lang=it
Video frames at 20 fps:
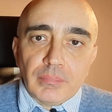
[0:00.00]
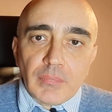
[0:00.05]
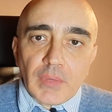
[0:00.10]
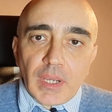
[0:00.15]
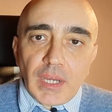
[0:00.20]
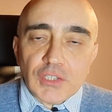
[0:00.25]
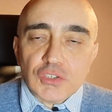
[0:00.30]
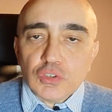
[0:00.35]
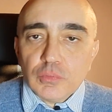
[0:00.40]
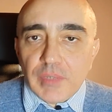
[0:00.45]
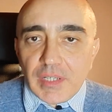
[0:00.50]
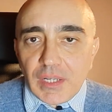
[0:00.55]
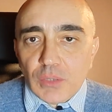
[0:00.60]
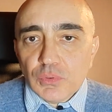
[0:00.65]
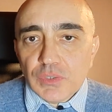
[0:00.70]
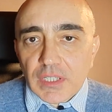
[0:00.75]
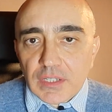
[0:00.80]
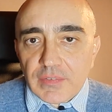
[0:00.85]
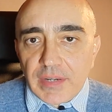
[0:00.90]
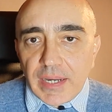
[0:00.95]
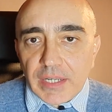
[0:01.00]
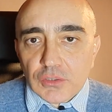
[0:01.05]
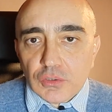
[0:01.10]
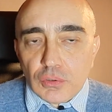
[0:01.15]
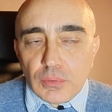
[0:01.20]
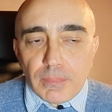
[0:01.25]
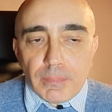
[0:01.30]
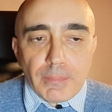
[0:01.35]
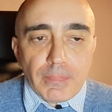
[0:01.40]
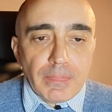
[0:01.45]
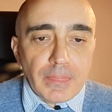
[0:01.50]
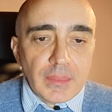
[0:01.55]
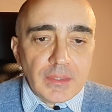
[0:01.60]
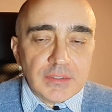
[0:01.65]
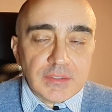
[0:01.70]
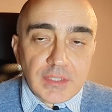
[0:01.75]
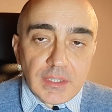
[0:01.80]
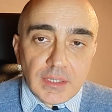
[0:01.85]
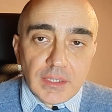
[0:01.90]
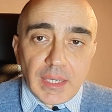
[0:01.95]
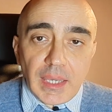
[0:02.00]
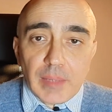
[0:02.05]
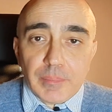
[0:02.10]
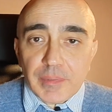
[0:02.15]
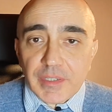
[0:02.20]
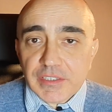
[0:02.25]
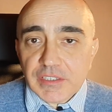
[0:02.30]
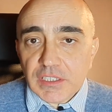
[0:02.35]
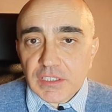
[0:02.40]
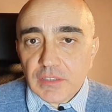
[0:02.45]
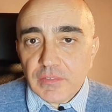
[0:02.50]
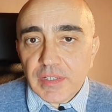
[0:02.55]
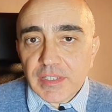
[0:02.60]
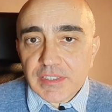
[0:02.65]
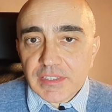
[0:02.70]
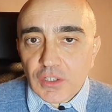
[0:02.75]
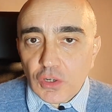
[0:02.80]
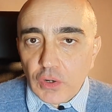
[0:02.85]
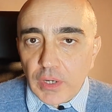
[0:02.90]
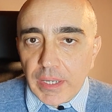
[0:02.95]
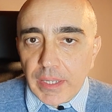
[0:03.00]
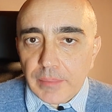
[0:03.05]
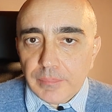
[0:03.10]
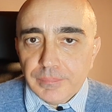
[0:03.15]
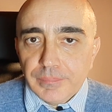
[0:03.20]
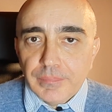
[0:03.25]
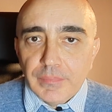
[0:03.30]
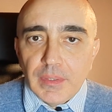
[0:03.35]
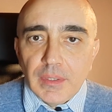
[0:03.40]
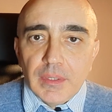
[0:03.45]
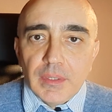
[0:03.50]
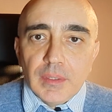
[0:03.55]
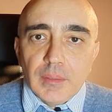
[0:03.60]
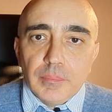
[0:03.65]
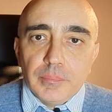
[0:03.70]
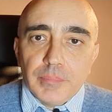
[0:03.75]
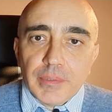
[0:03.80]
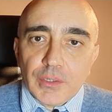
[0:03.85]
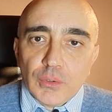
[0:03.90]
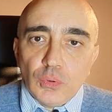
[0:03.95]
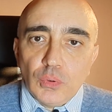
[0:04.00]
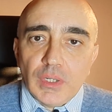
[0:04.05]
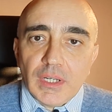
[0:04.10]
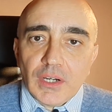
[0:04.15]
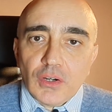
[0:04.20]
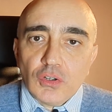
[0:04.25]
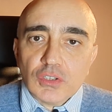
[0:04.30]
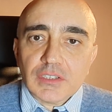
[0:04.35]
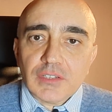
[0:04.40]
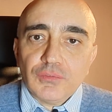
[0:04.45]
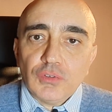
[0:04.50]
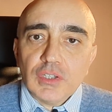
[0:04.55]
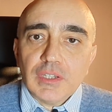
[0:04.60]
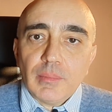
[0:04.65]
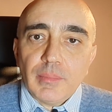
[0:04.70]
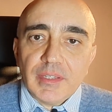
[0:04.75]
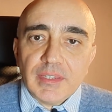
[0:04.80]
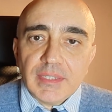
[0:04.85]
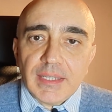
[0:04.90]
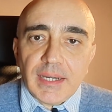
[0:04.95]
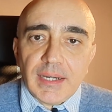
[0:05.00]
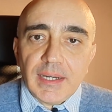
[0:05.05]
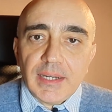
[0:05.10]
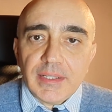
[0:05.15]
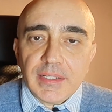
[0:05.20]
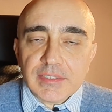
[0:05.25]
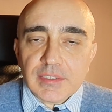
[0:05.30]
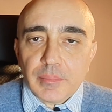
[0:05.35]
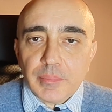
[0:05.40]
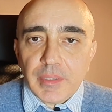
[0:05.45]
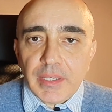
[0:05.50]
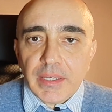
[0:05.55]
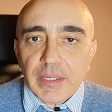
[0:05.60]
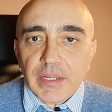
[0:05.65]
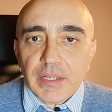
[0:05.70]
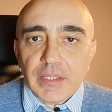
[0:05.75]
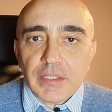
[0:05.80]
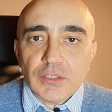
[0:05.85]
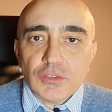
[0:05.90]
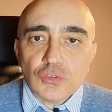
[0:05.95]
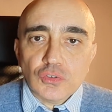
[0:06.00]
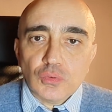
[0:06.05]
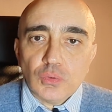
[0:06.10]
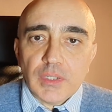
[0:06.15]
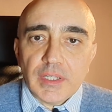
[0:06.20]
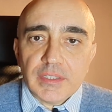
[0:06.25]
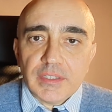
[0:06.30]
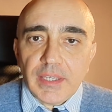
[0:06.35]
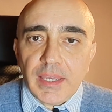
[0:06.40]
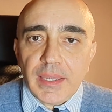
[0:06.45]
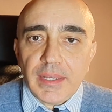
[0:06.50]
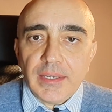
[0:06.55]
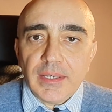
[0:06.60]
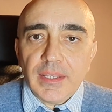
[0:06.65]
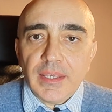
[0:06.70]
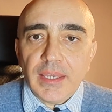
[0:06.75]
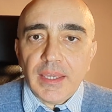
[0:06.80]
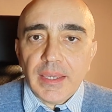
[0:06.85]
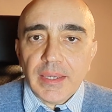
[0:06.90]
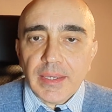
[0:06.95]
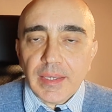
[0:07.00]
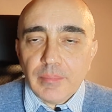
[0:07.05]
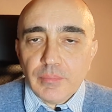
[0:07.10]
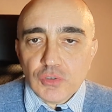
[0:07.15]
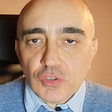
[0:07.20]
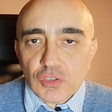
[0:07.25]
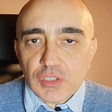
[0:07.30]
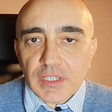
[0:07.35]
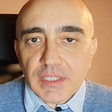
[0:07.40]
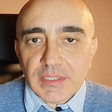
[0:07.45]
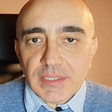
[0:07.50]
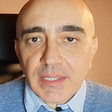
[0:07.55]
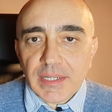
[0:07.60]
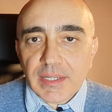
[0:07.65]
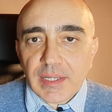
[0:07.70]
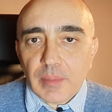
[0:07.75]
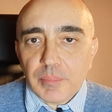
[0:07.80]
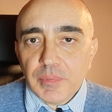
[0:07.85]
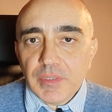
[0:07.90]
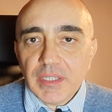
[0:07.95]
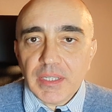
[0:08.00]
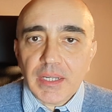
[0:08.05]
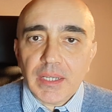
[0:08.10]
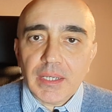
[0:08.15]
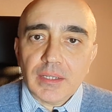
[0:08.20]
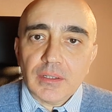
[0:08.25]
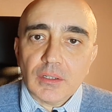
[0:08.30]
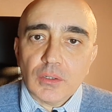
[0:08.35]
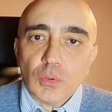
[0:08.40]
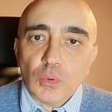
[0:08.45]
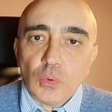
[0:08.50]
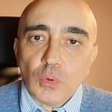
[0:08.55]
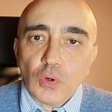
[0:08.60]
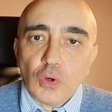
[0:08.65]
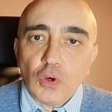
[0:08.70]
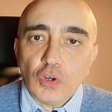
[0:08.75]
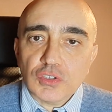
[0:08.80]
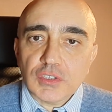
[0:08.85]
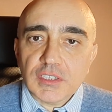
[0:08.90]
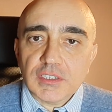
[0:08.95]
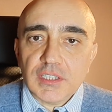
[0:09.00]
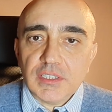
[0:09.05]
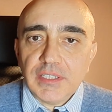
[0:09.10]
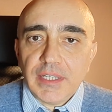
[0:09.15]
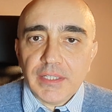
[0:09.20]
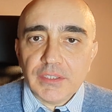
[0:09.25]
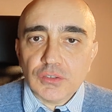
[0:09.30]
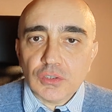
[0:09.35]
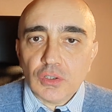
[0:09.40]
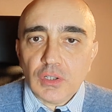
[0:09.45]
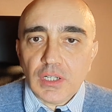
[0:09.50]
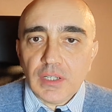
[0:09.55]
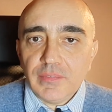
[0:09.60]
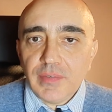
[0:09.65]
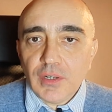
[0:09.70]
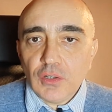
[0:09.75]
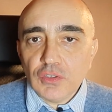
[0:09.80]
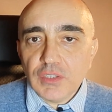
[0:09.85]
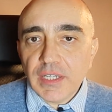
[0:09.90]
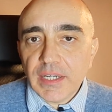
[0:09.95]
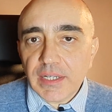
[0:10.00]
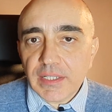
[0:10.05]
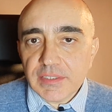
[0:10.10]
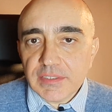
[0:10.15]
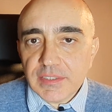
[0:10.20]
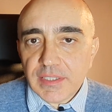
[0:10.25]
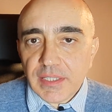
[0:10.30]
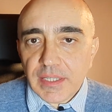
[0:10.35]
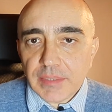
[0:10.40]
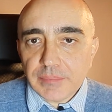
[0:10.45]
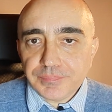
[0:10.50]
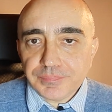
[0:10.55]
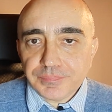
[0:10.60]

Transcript: Assomiglia a un derivato? Sì, e per certi versi lo è, per cui la cosa fondamentale da sapere sugli ETN è che bisogna andare a capire cosa c'è dietro a livello di garanzia.